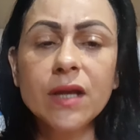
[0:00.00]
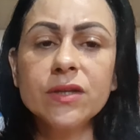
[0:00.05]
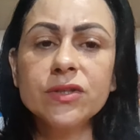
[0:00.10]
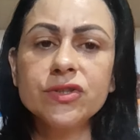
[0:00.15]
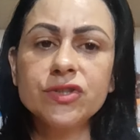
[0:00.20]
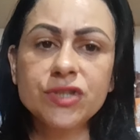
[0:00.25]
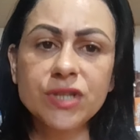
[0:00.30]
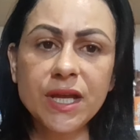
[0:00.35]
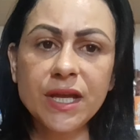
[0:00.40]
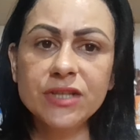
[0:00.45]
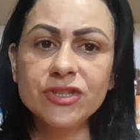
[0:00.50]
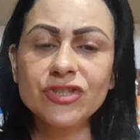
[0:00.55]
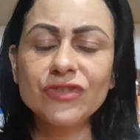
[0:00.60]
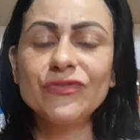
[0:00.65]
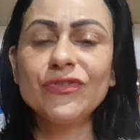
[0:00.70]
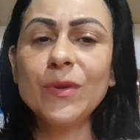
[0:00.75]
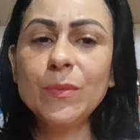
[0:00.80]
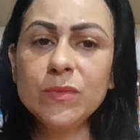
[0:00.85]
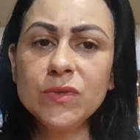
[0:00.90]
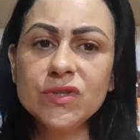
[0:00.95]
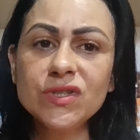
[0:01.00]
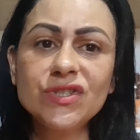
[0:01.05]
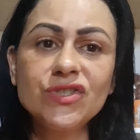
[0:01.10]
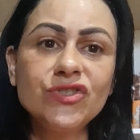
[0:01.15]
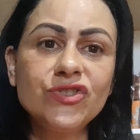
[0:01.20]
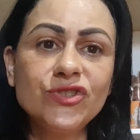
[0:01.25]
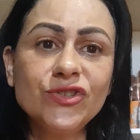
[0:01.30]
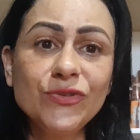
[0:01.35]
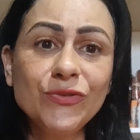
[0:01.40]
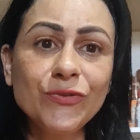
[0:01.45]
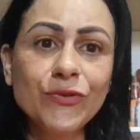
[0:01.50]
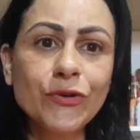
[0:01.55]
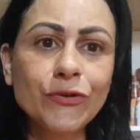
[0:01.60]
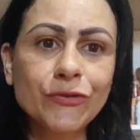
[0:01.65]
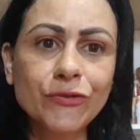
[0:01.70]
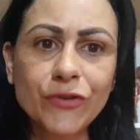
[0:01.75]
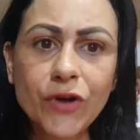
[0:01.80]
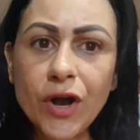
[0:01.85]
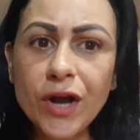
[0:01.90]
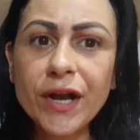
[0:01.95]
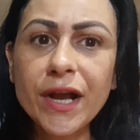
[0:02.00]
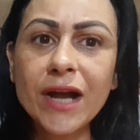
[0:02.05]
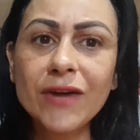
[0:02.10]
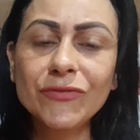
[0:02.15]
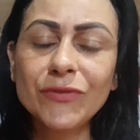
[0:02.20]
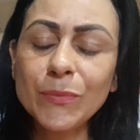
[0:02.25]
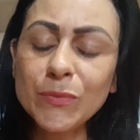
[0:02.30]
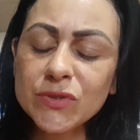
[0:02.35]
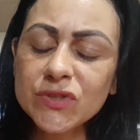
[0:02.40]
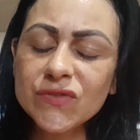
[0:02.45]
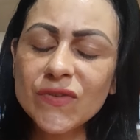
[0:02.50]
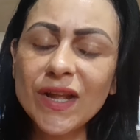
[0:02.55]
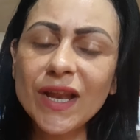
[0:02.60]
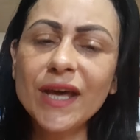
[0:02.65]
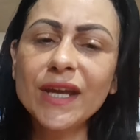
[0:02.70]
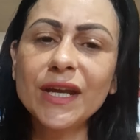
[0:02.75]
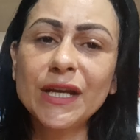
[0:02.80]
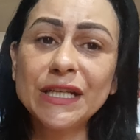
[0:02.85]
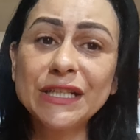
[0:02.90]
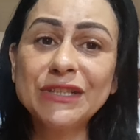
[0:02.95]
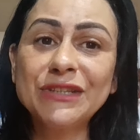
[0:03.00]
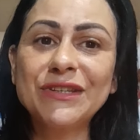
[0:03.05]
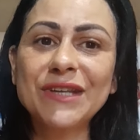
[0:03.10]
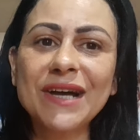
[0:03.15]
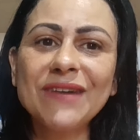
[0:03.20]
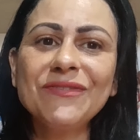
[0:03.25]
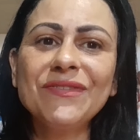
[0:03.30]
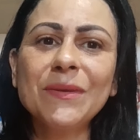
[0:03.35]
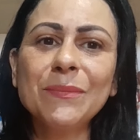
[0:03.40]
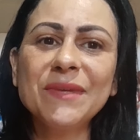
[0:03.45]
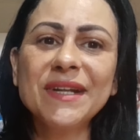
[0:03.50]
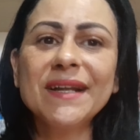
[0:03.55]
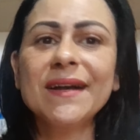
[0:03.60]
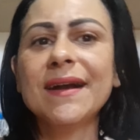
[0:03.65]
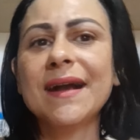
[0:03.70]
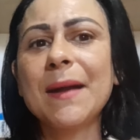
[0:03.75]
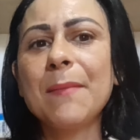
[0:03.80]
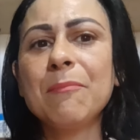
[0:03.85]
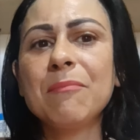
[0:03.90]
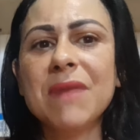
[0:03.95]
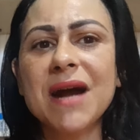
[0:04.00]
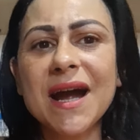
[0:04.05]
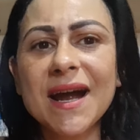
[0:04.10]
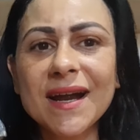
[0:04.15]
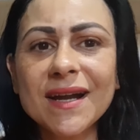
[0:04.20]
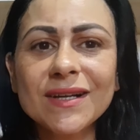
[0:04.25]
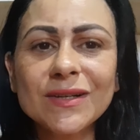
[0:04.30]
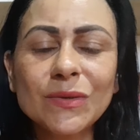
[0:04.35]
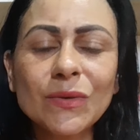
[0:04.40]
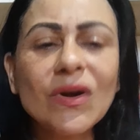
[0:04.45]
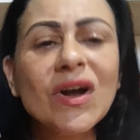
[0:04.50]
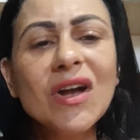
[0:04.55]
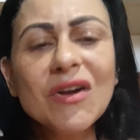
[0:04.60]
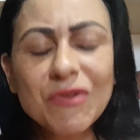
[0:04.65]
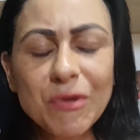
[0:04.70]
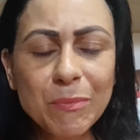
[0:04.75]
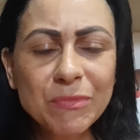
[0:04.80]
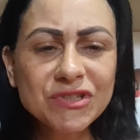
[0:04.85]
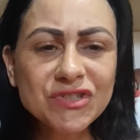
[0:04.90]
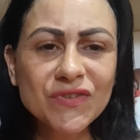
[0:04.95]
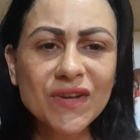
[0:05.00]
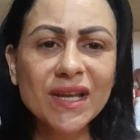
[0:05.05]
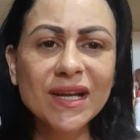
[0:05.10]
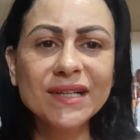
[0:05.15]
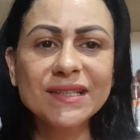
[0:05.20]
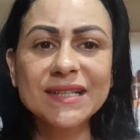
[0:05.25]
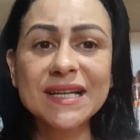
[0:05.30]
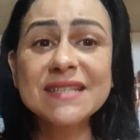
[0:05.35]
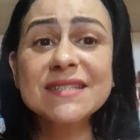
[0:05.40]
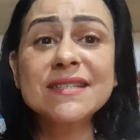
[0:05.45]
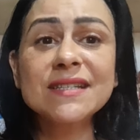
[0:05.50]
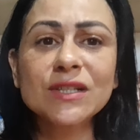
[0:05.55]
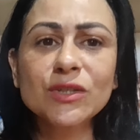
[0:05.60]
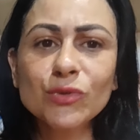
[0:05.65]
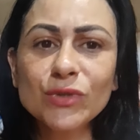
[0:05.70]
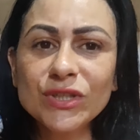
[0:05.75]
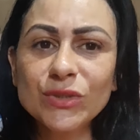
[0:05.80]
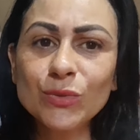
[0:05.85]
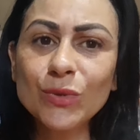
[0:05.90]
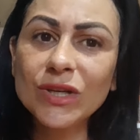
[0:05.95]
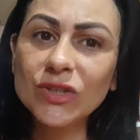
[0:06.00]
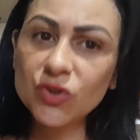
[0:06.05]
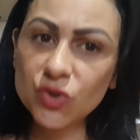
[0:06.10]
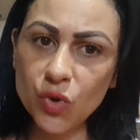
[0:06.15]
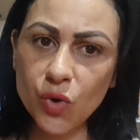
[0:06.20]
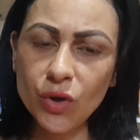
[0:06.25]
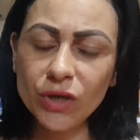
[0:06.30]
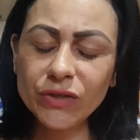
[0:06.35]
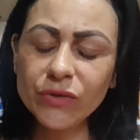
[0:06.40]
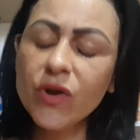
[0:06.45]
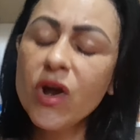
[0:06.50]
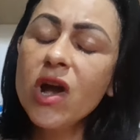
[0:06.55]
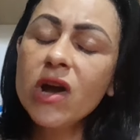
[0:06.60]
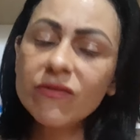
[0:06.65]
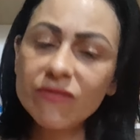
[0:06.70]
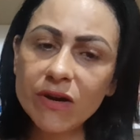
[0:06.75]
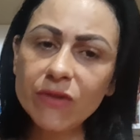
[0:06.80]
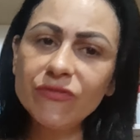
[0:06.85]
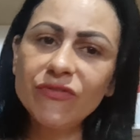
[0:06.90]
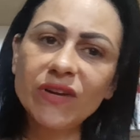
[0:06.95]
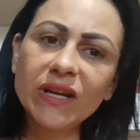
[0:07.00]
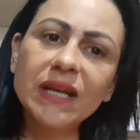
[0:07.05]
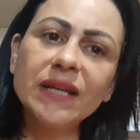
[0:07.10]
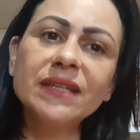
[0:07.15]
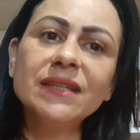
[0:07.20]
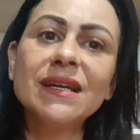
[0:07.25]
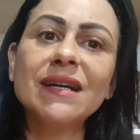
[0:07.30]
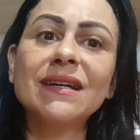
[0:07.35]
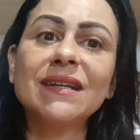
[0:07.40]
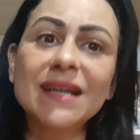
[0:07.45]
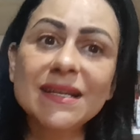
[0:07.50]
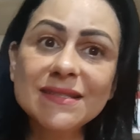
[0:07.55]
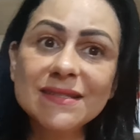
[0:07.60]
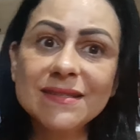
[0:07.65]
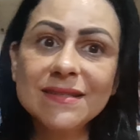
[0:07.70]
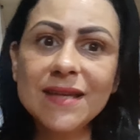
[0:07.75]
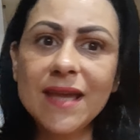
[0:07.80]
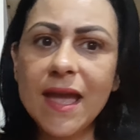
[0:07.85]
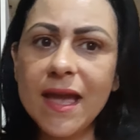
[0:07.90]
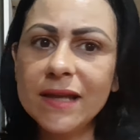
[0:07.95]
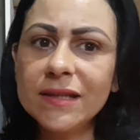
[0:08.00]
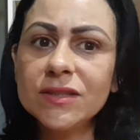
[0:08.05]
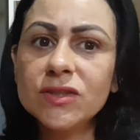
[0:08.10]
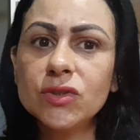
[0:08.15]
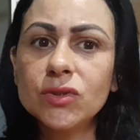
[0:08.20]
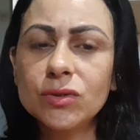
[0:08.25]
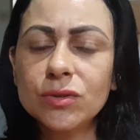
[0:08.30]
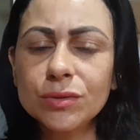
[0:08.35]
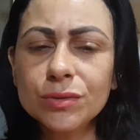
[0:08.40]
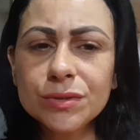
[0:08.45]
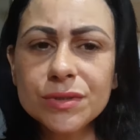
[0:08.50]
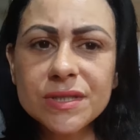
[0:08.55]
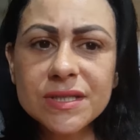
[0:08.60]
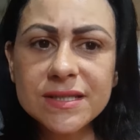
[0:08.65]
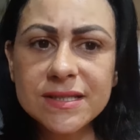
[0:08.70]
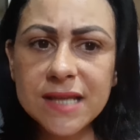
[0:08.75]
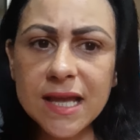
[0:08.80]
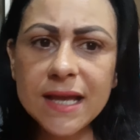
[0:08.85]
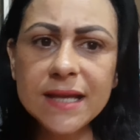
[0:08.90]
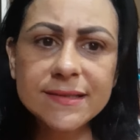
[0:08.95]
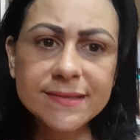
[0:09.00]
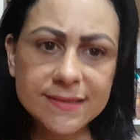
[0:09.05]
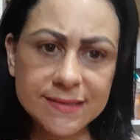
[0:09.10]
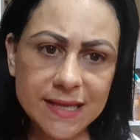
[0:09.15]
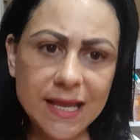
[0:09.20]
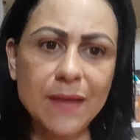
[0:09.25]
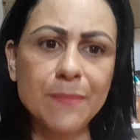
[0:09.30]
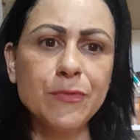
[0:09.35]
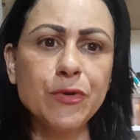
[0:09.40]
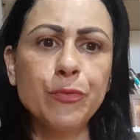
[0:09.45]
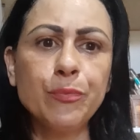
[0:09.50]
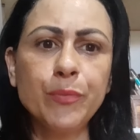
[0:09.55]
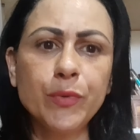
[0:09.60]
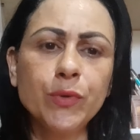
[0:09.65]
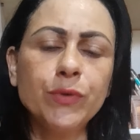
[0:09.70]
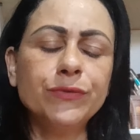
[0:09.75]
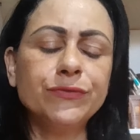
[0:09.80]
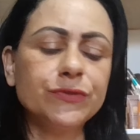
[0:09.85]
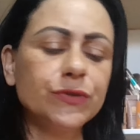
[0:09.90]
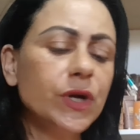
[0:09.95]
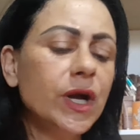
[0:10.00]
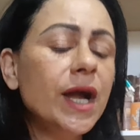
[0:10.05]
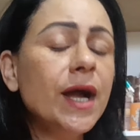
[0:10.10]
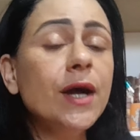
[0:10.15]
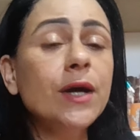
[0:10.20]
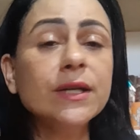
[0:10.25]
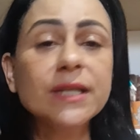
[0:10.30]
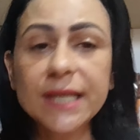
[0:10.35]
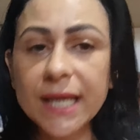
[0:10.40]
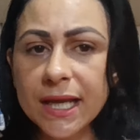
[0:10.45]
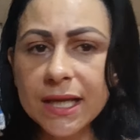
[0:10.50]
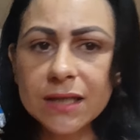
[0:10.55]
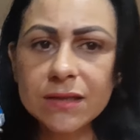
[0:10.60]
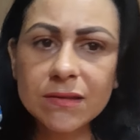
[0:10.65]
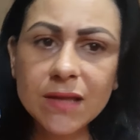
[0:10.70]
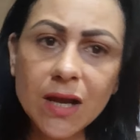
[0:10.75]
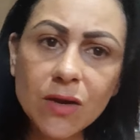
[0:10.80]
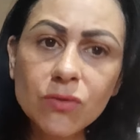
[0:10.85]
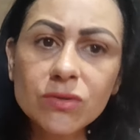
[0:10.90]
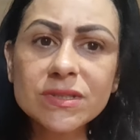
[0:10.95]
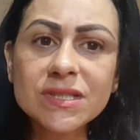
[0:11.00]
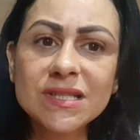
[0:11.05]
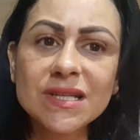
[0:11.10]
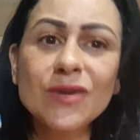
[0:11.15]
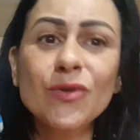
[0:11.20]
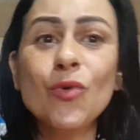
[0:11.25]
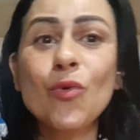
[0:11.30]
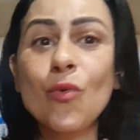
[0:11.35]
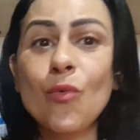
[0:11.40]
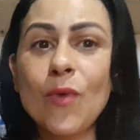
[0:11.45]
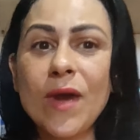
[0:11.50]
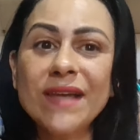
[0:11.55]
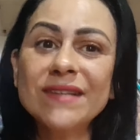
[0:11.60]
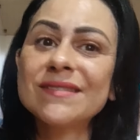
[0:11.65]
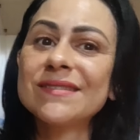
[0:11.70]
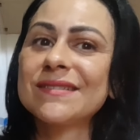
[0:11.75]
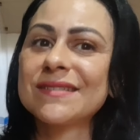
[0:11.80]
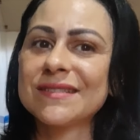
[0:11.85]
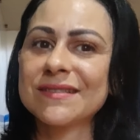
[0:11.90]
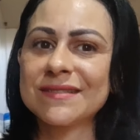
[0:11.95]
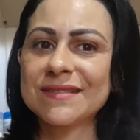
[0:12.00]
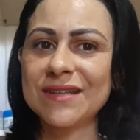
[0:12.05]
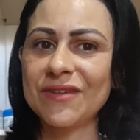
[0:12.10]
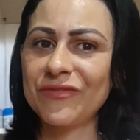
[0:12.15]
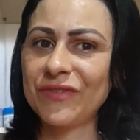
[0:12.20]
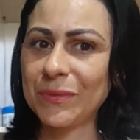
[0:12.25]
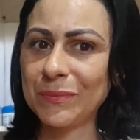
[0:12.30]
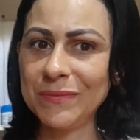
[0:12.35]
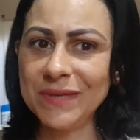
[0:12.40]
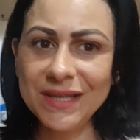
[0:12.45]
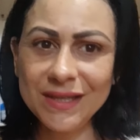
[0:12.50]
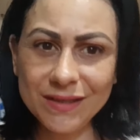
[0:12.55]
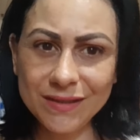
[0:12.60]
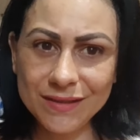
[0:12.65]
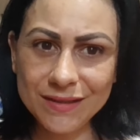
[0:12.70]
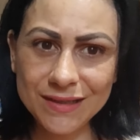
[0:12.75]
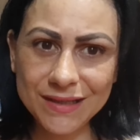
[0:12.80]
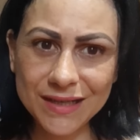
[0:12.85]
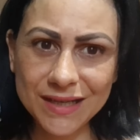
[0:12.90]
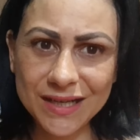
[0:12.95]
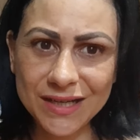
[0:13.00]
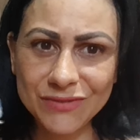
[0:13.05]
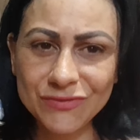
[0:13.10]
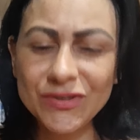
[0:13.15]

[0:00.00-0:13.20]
Gente, vamos de fofoca, vamos falar aí da família Camargo, vamos falar da Zilu e do Antônio, vamos falar aí da Graciele, do Zezé, meu povo. O que que tá acontecendo com essa família?